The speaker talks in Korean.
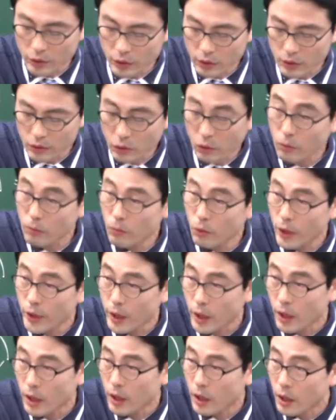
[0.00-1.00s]
이를
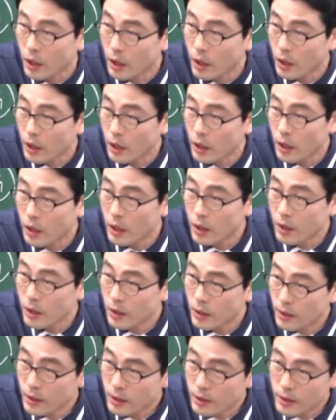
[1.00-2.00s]
통보해라.
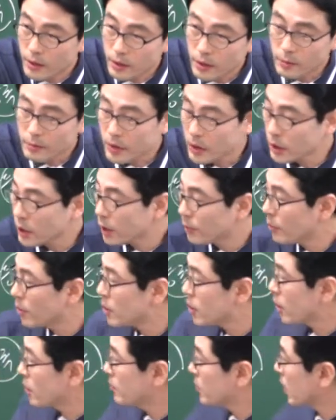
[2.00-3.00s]
그럼
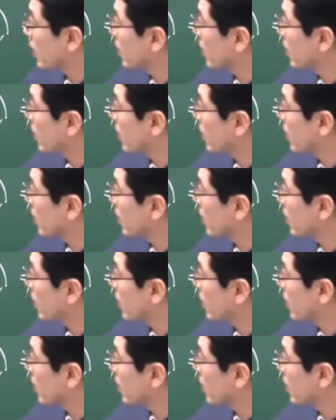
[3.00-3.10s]
그림을 지금